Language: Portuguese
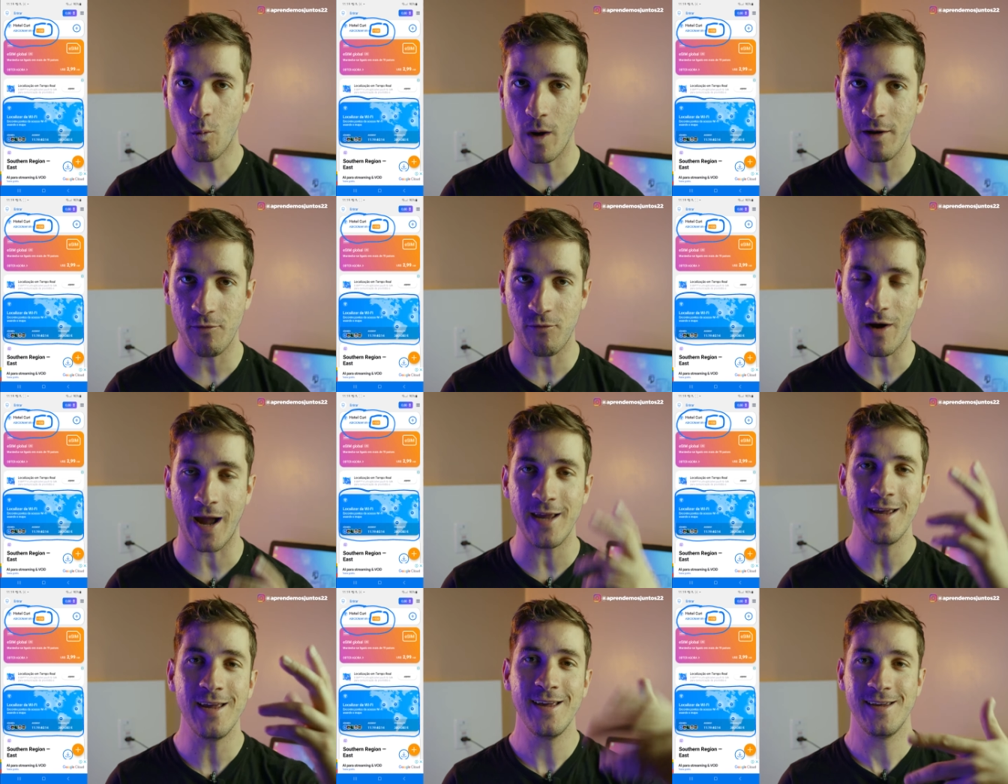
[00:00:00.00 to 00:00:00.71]

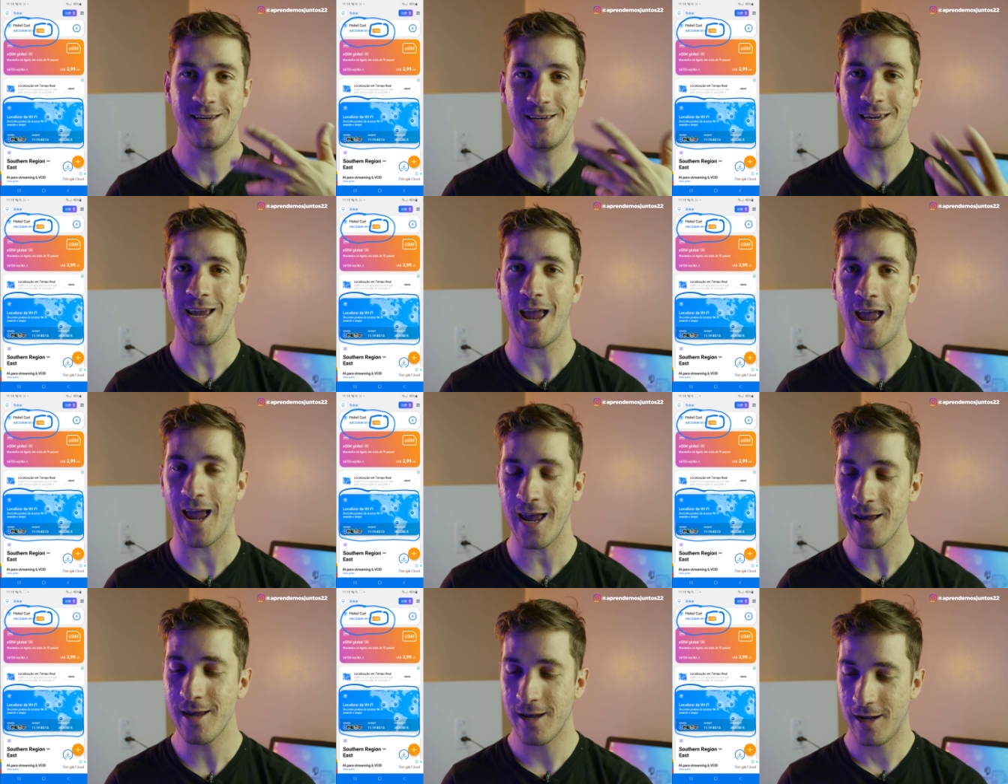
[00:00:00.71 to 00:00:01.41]
Wi-Fi, que
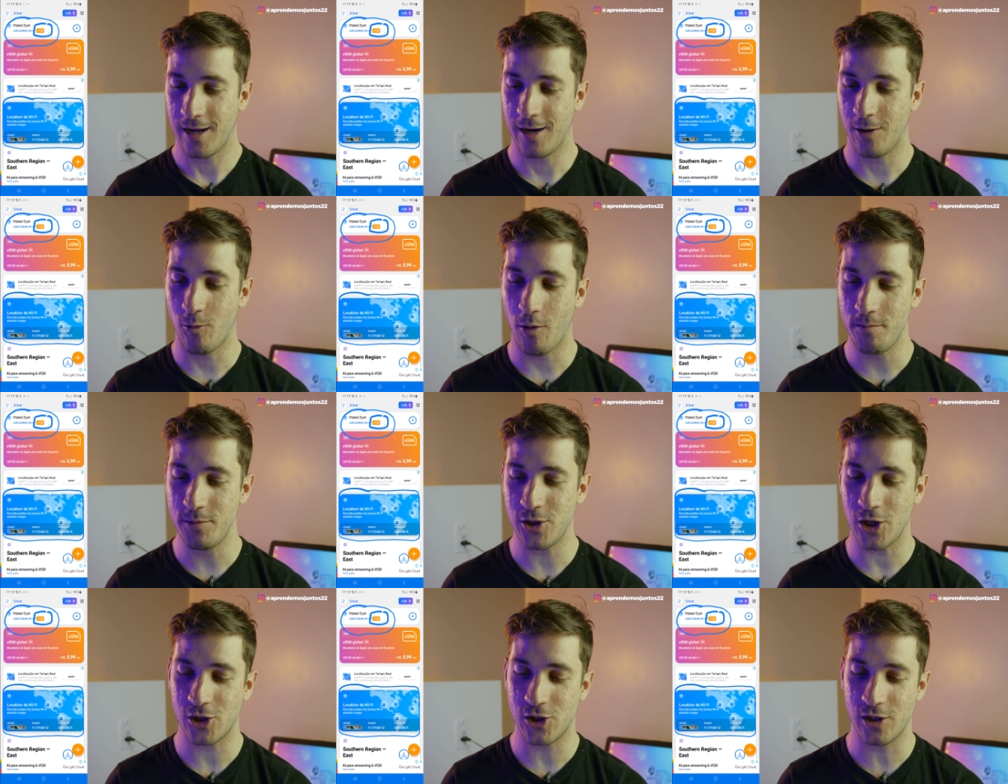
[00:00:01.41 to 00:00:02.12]
é o
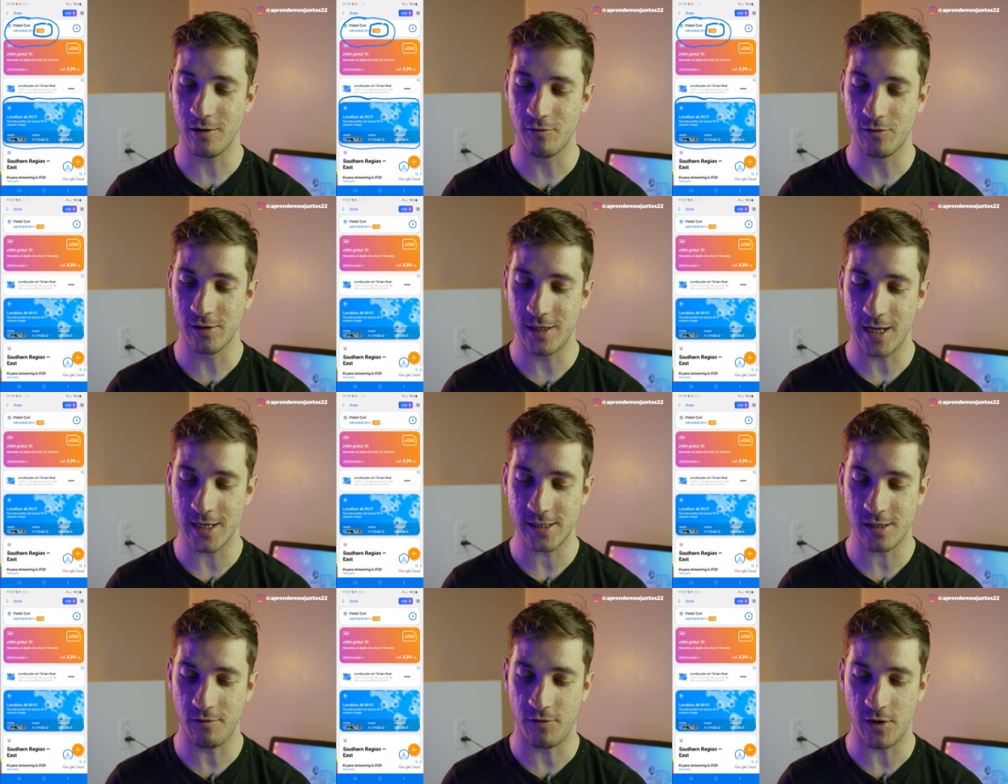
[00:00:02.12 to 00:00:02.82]
objetivo
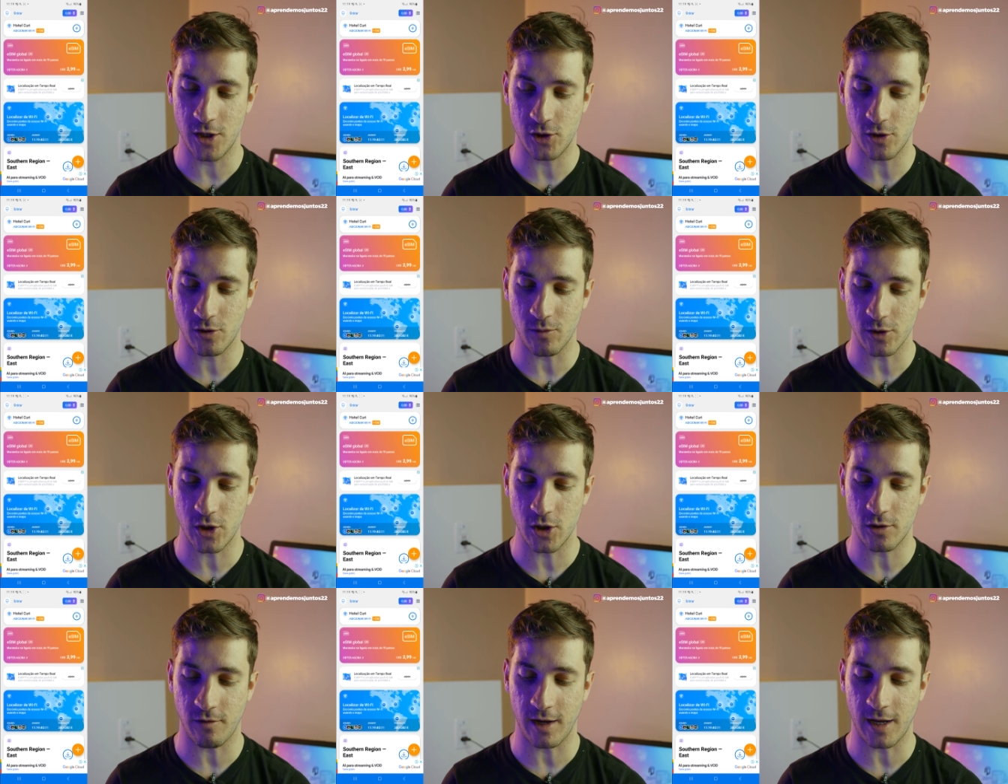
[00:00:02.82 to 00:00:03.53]
desse vídeo. Então a
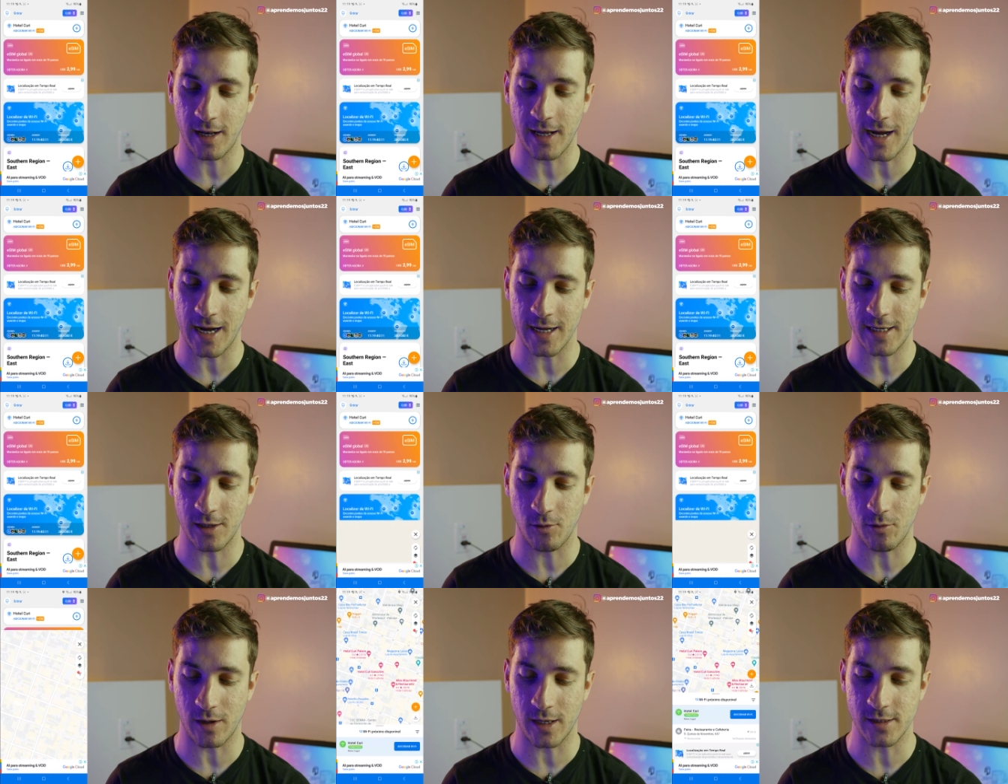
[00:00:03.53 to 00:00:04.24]
gente vai clicar
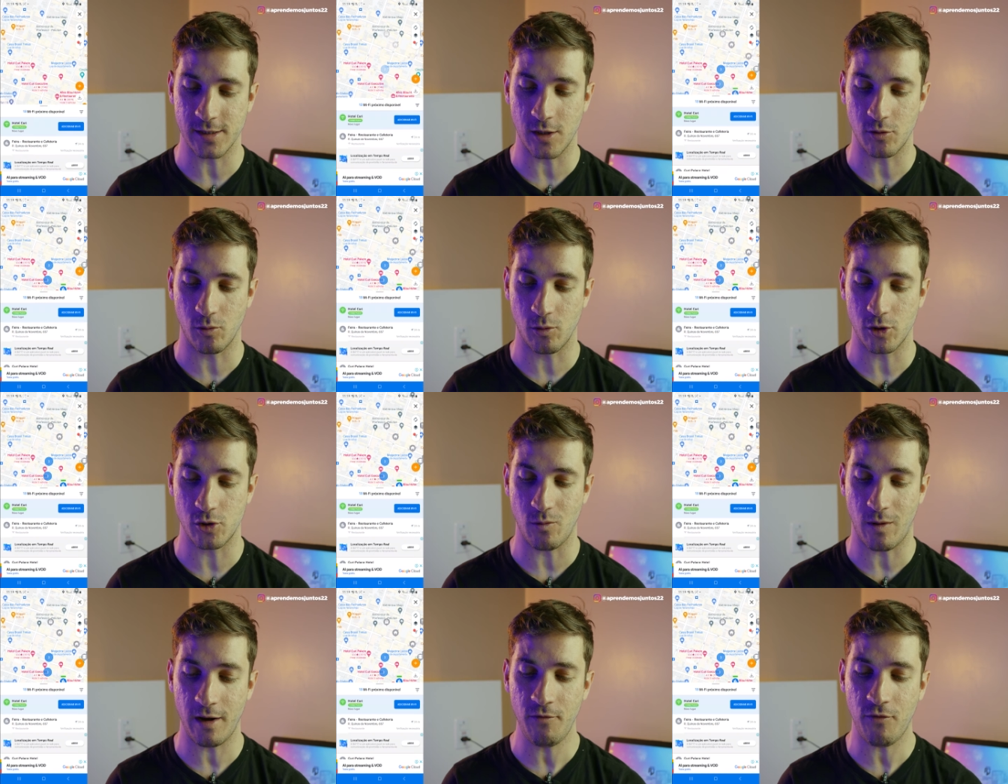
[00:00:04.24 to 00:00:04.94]
aqui em localizador
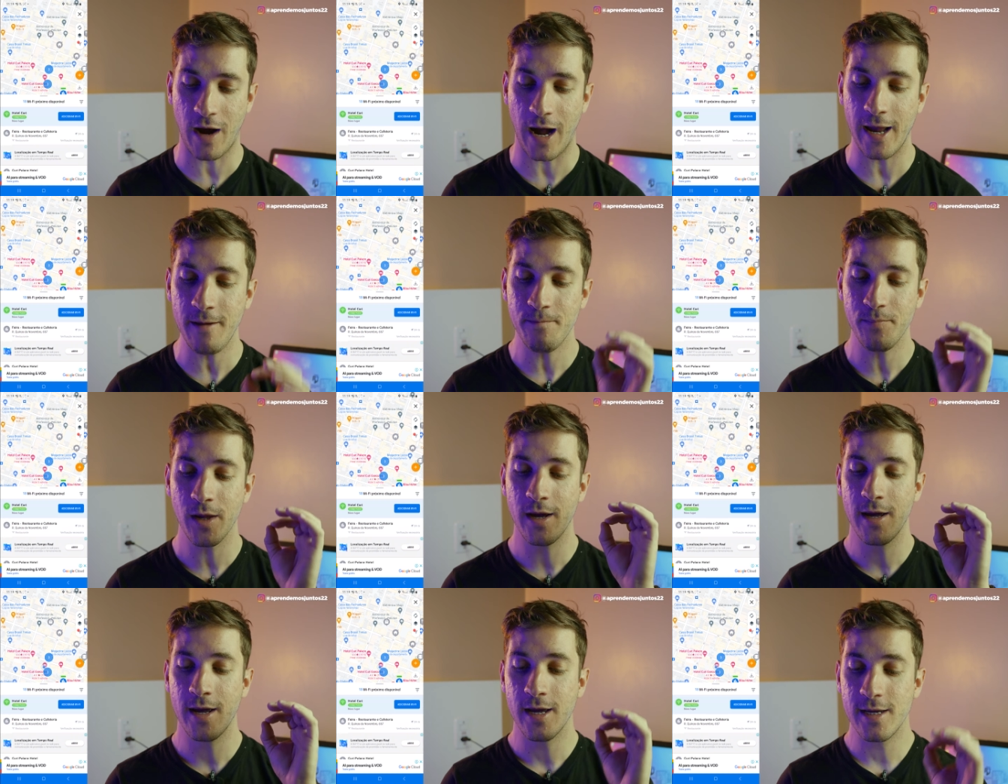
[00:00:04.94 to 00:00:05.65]
de Wi-Fi
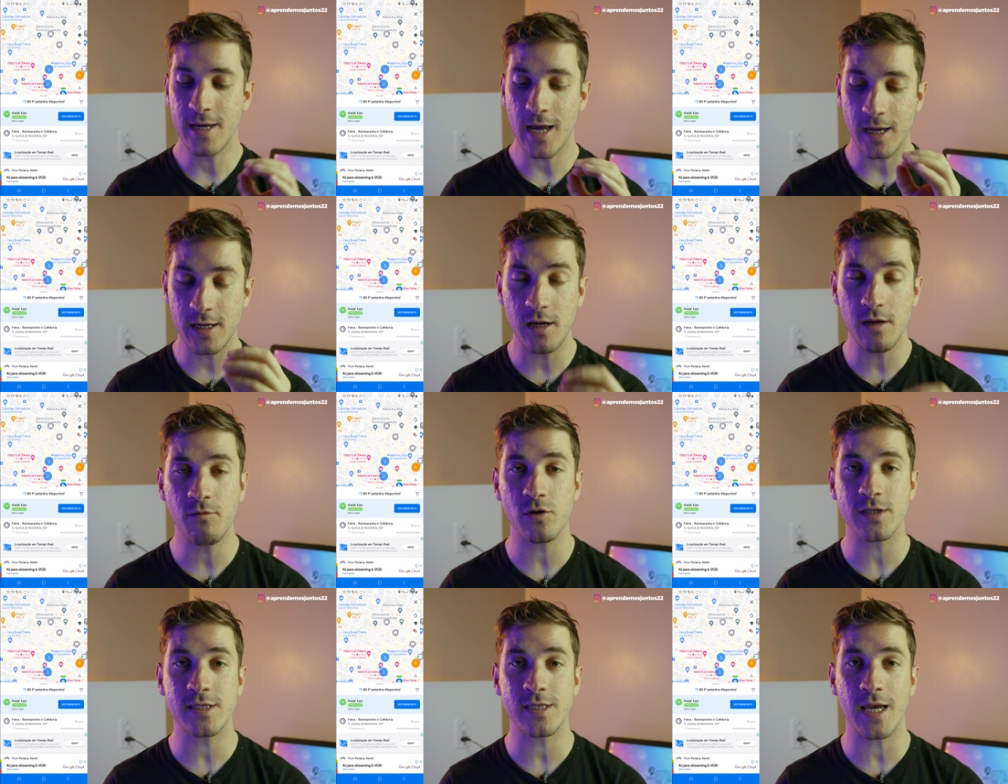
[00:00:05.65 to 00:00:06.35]
e aqui
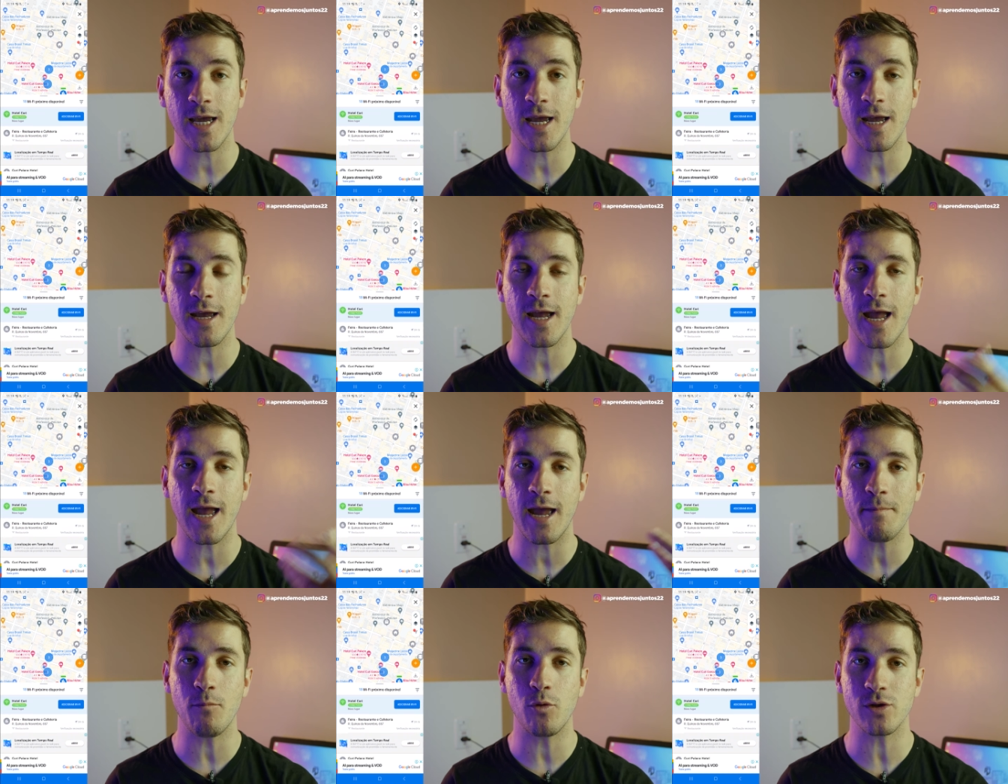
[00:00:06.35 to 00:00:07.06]
você
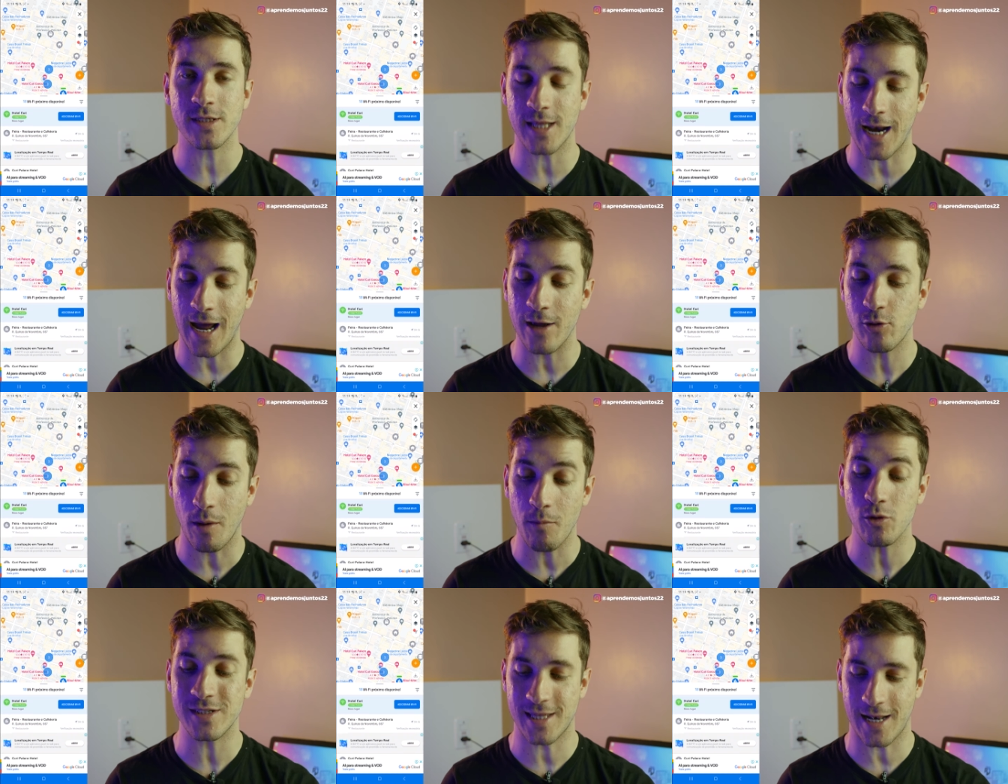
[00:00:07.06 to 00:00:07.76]
é
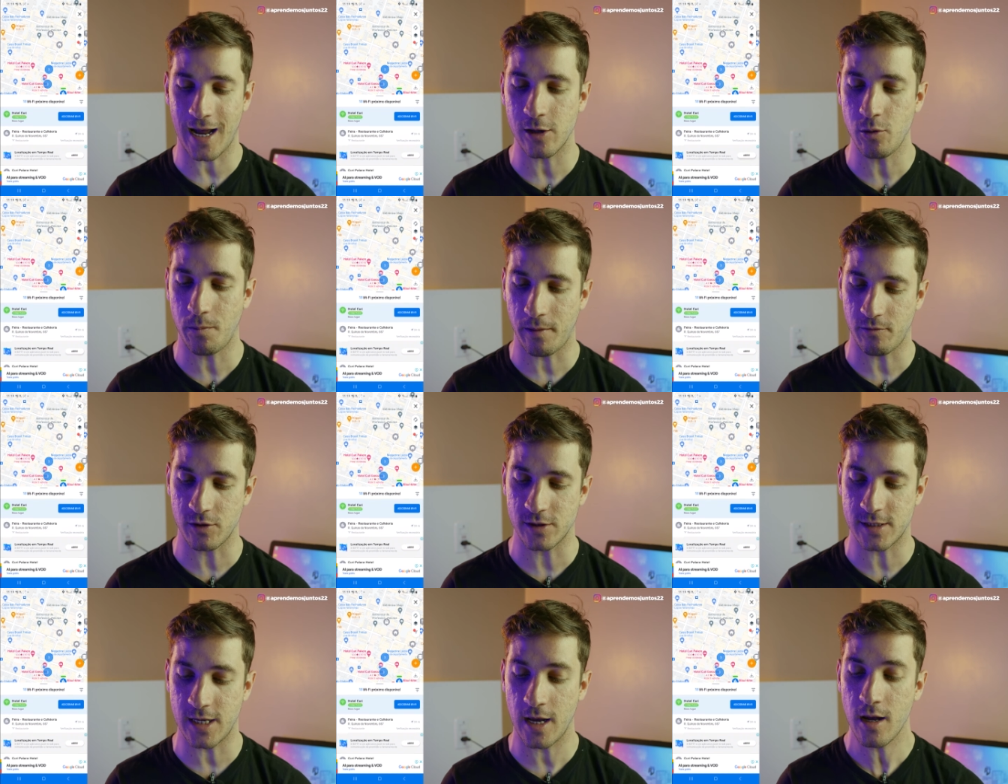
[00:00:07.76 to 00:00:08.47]
mostrado, é mostrado para
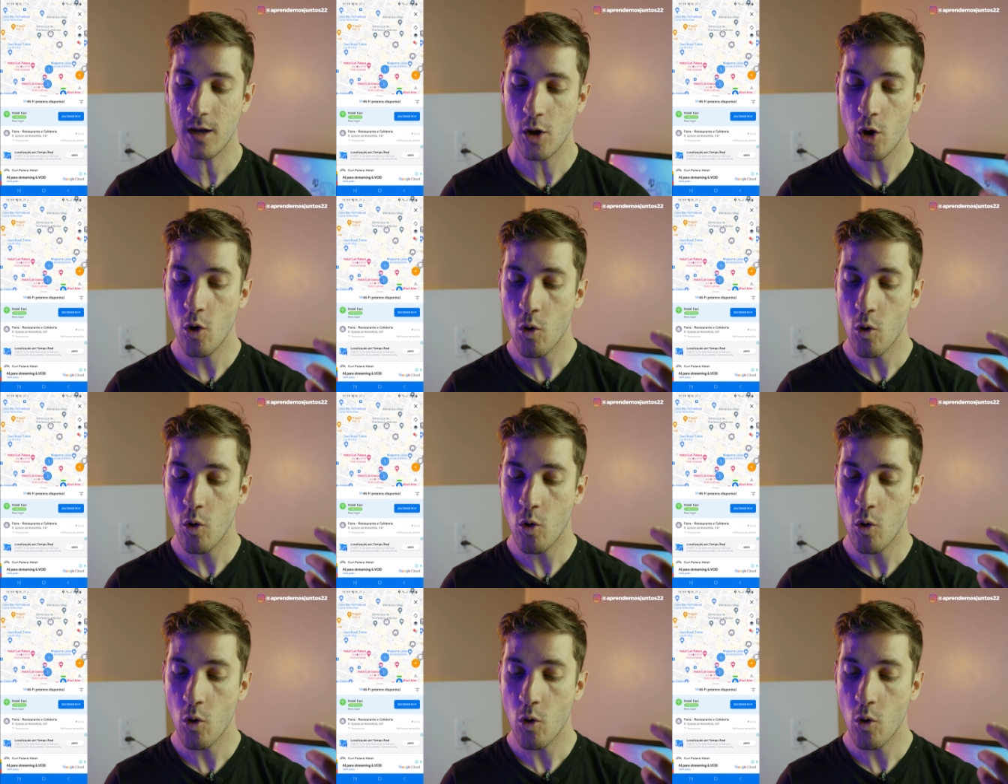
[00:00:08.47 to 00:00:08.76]
você